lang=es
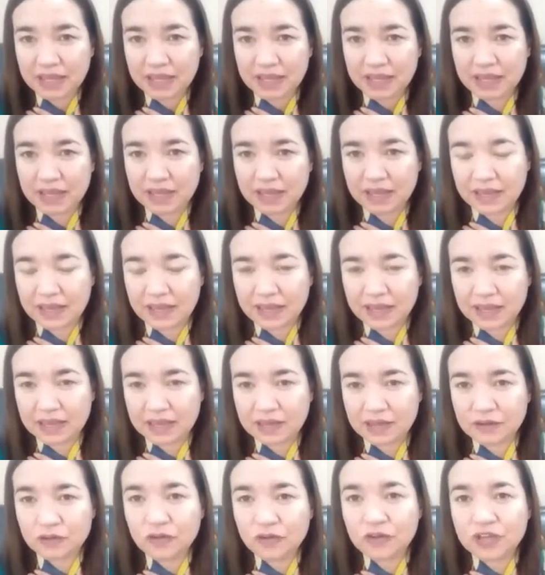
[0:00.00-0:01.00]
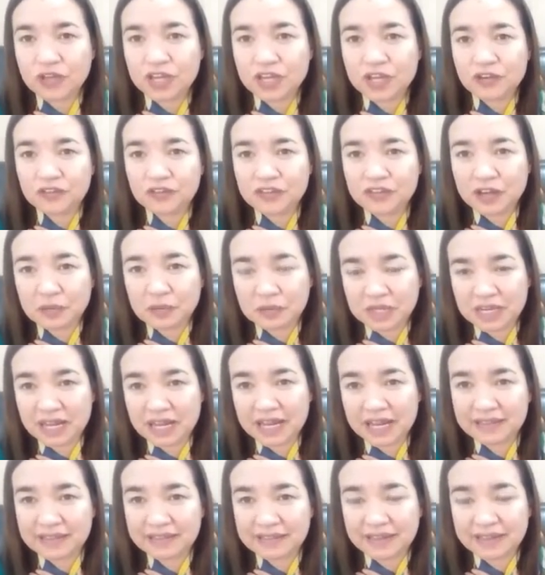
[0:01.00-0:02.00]
Eh, no quiero
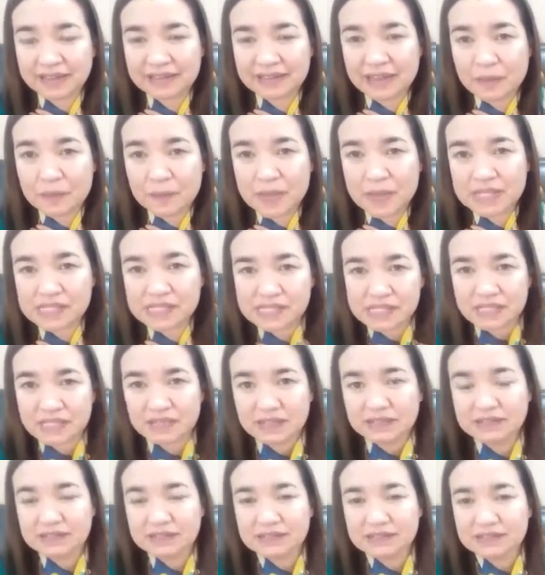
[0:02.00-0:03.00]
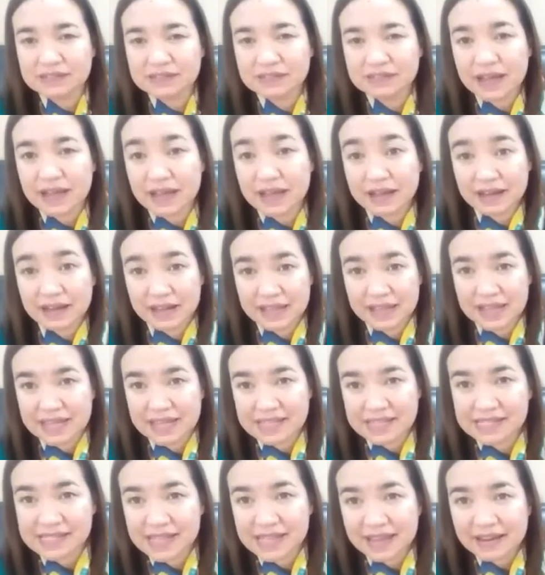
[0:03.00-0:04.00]
terminar esta etapa sin
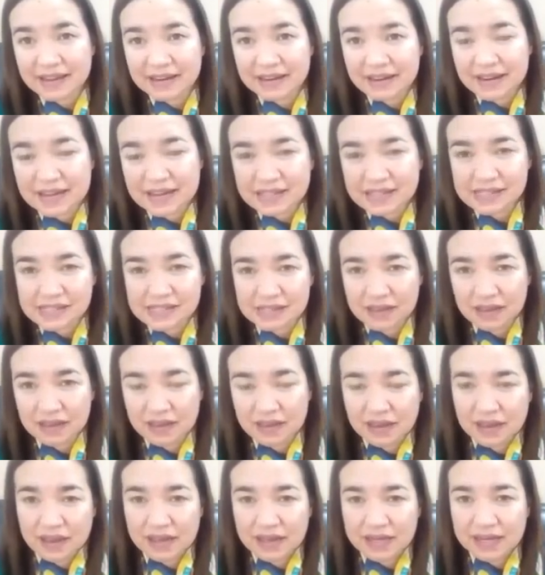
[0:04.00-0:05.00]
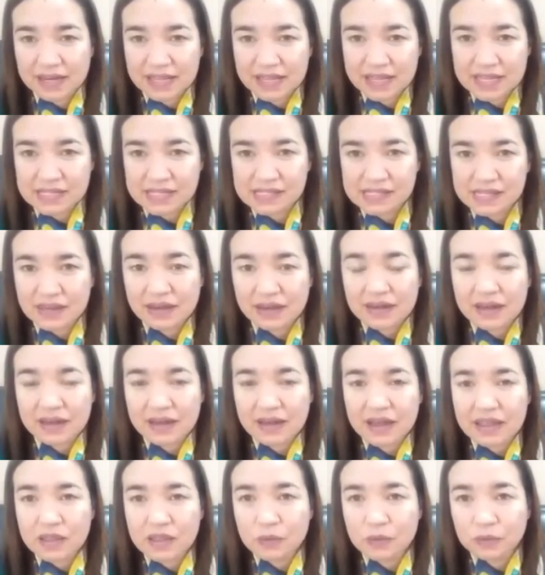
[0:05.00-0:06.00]
agradecerles, agradecerle
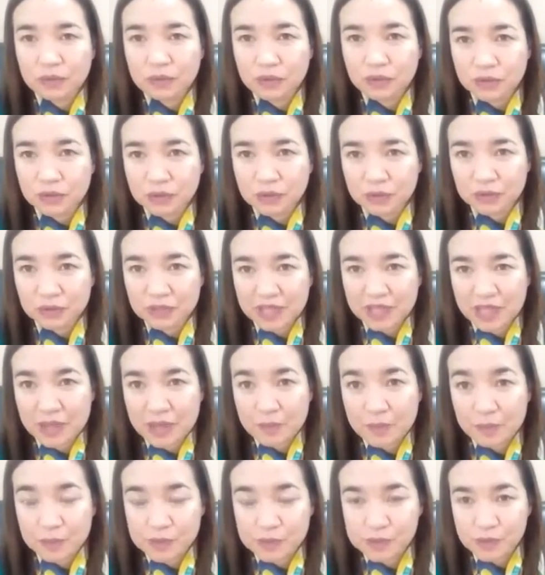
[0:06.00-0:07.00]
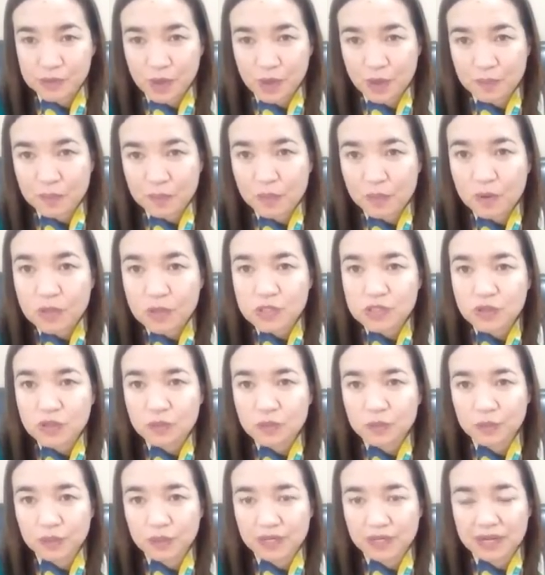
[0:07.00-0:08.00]
a cada uno de ustedes por su
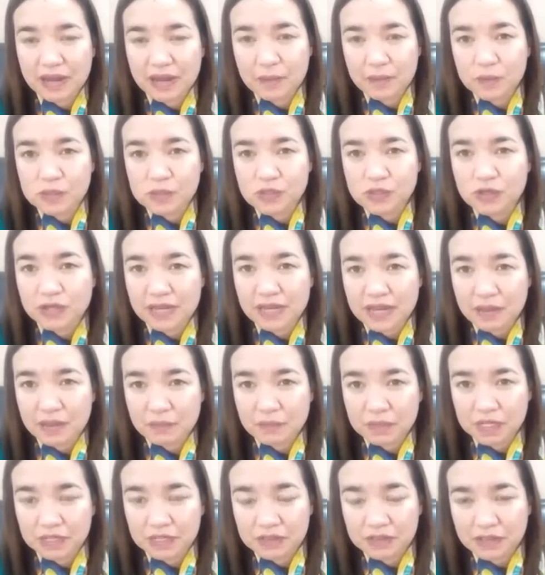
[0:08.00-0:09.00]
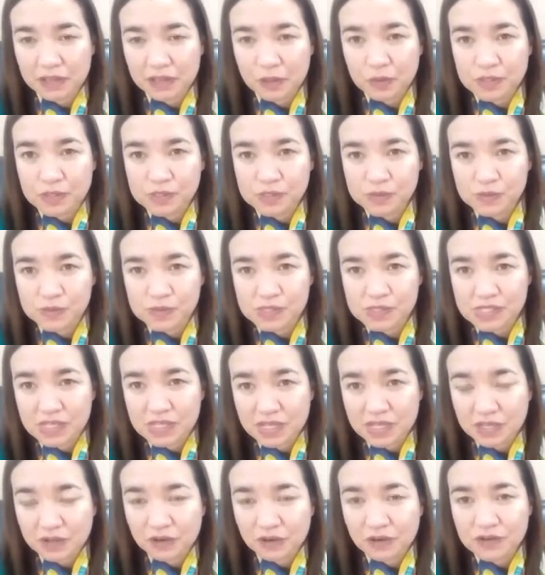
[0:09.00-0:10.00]
apoyo, por el apoyo que le han brindado a sus
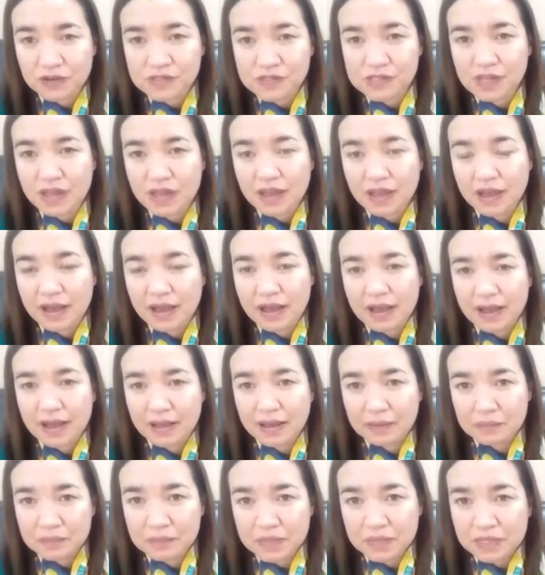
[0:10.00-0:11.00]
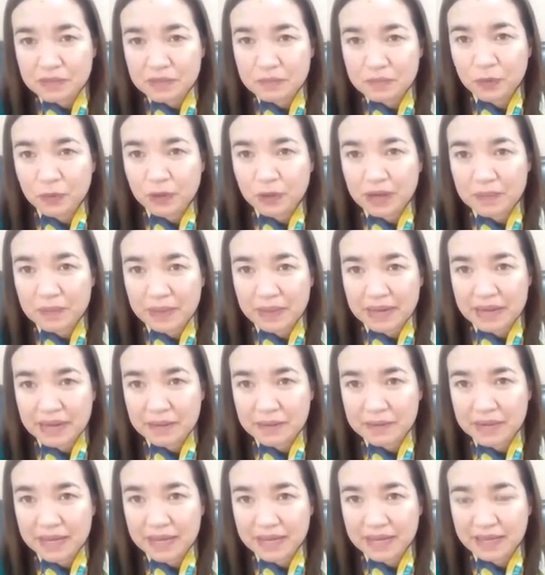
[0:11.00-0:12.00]
hijos, a mí, por las
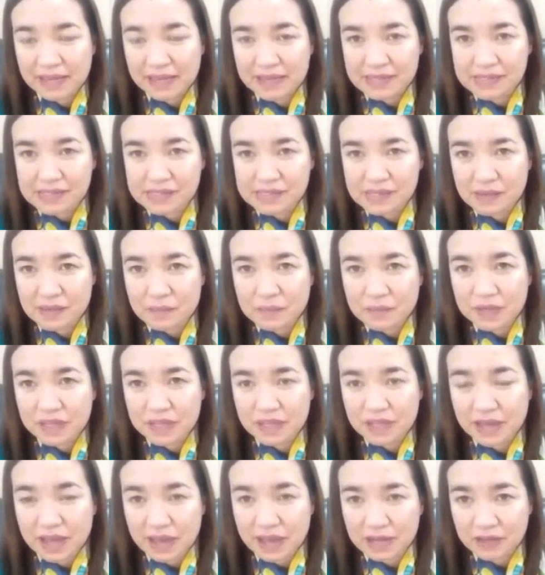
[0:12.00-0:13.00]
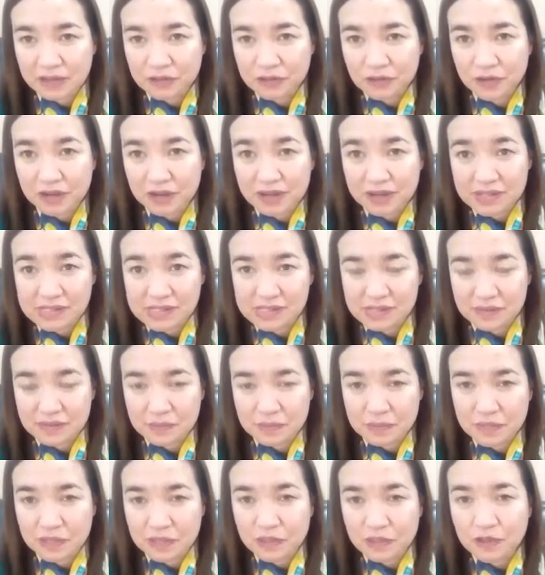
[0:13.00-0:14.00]
palabras que siempre de cariño he
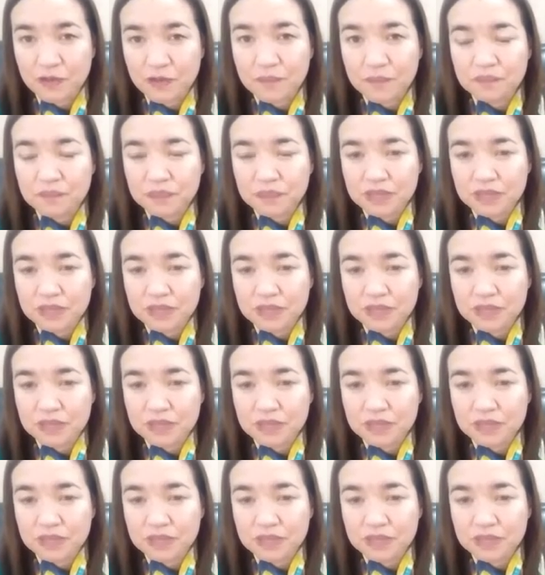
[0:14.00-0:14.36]
recibido.